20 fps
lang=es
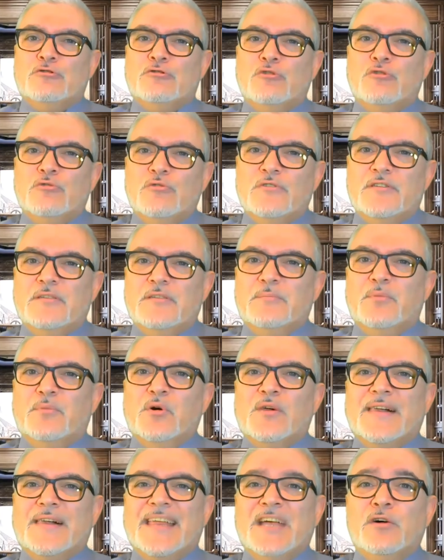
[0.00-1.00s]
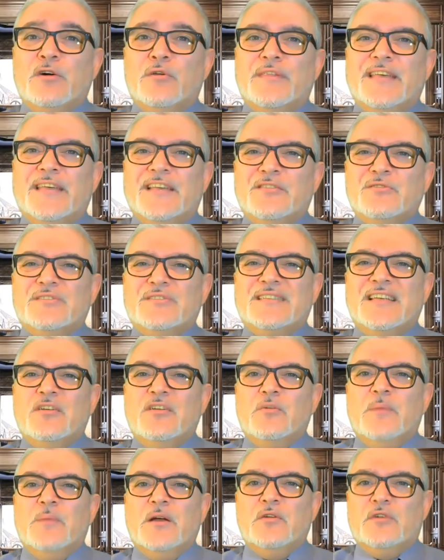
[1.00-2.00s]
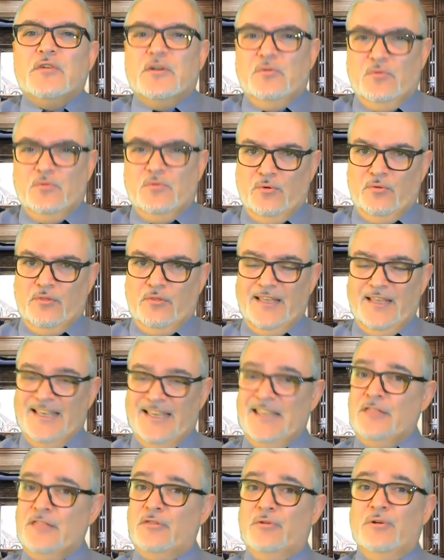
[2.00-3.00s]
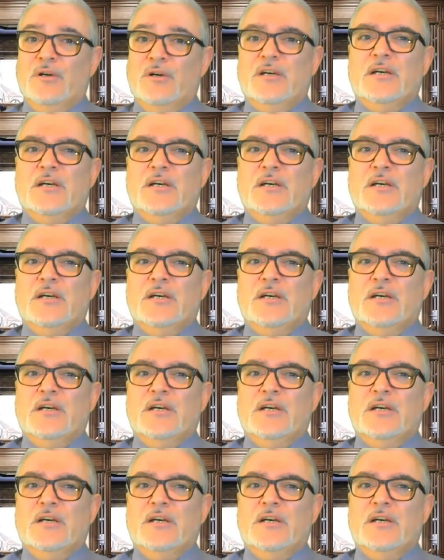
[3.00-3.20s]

todo el tiempo regodeándose lo malo que una uno hizo.